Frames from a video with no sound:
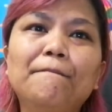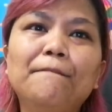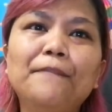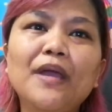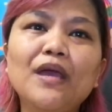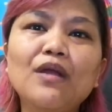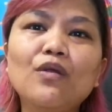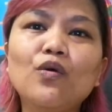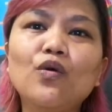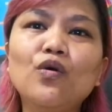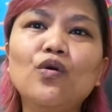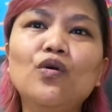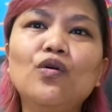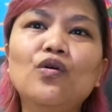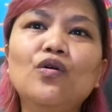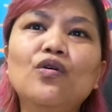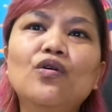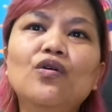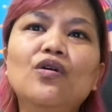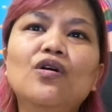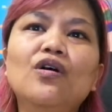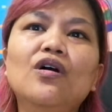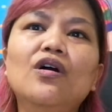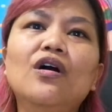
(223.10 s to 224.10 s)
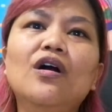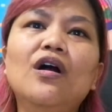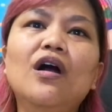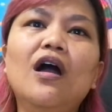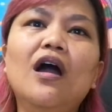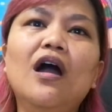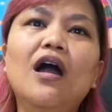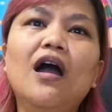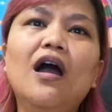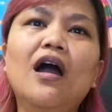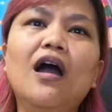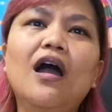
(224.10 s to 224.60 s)
Pero,
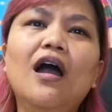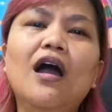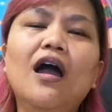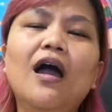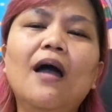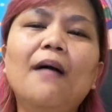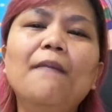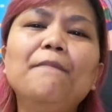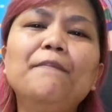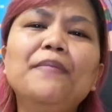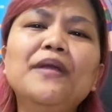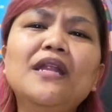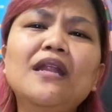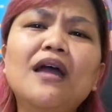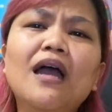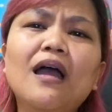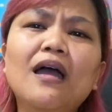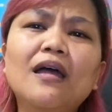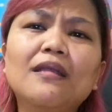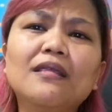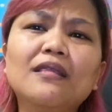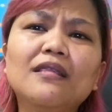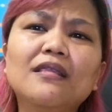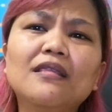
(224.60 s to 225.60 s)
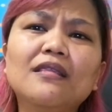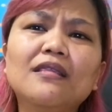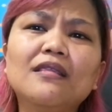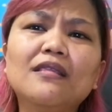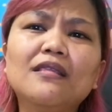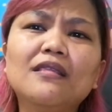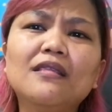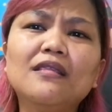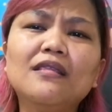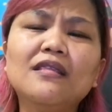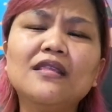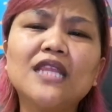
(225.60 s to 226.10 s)
ang pinaka
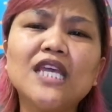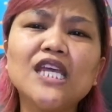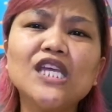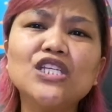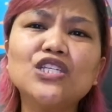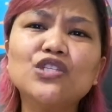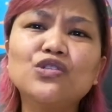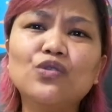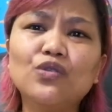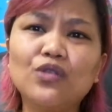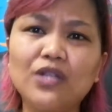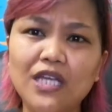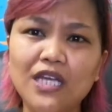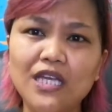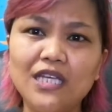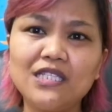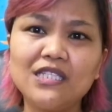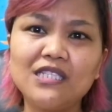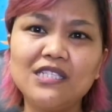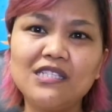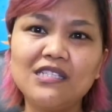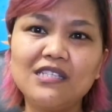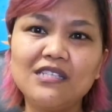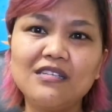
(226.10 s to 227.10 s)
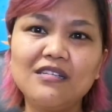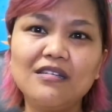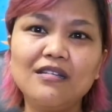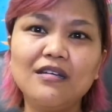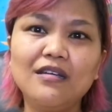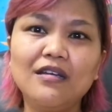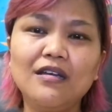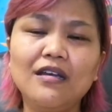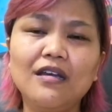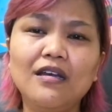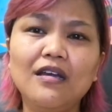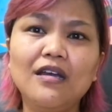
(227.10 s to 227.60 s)
things doon is,
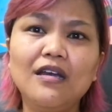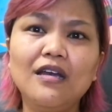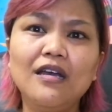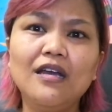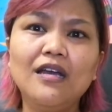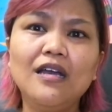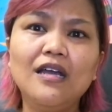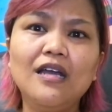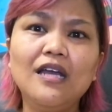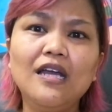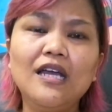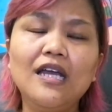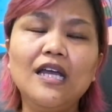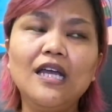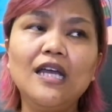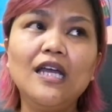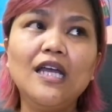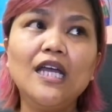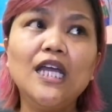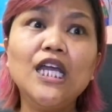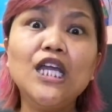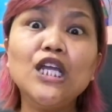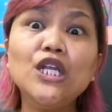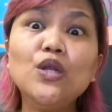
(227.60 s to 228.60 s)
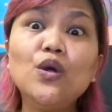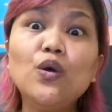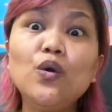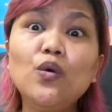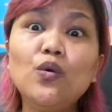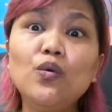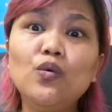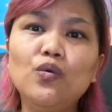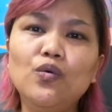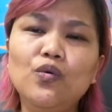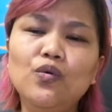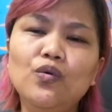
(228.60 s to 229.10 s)
he
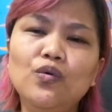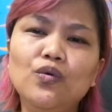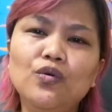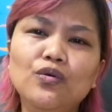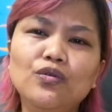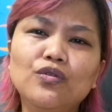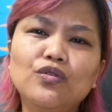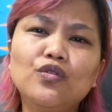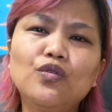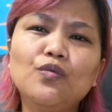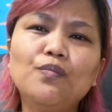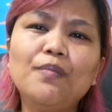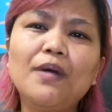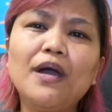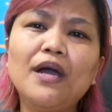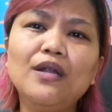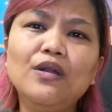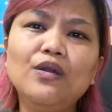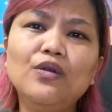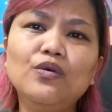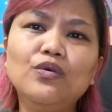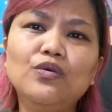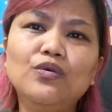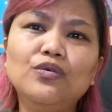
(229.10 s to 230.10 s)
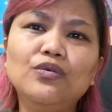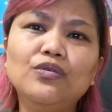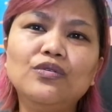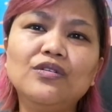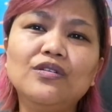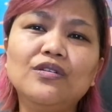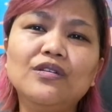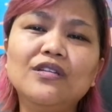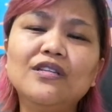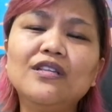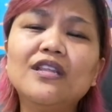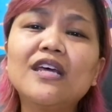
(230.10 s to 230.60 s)
know to follow
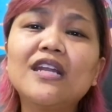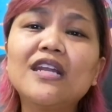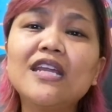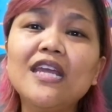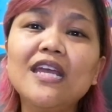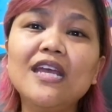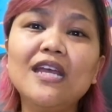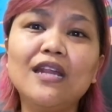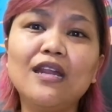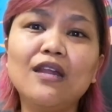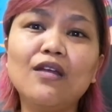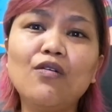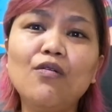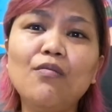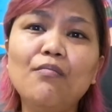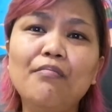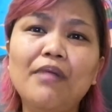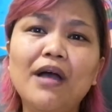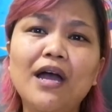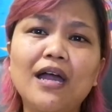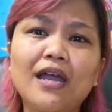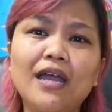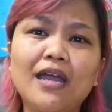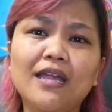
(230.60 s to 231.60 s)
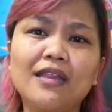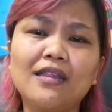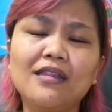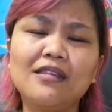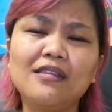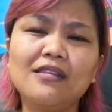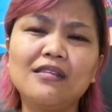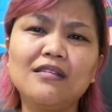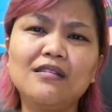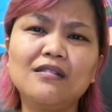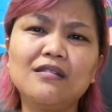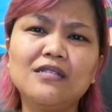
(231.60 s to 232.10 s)
the real kung
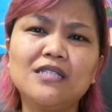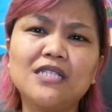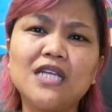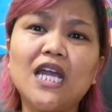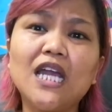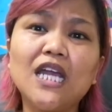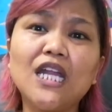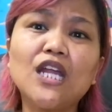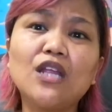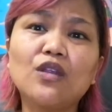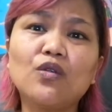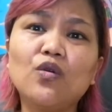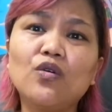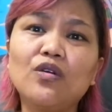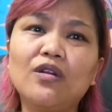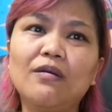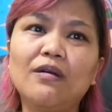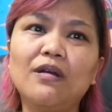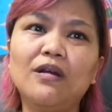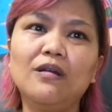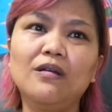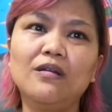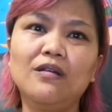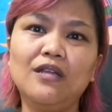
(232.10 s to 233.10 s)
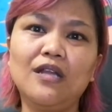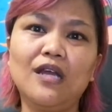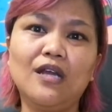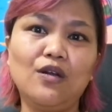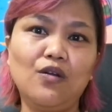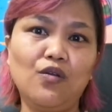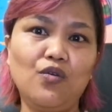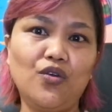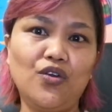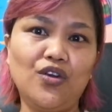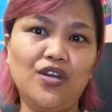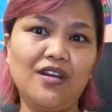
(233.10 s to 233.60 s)
bakit siya kinatok ng, ng
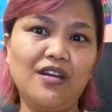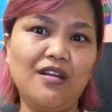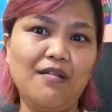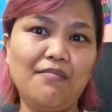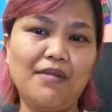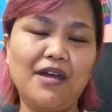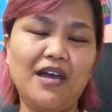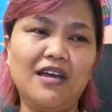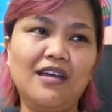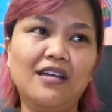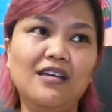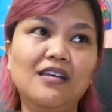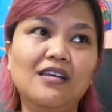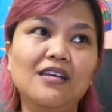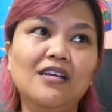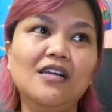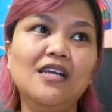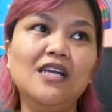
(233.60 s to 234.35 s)
Lord, di ba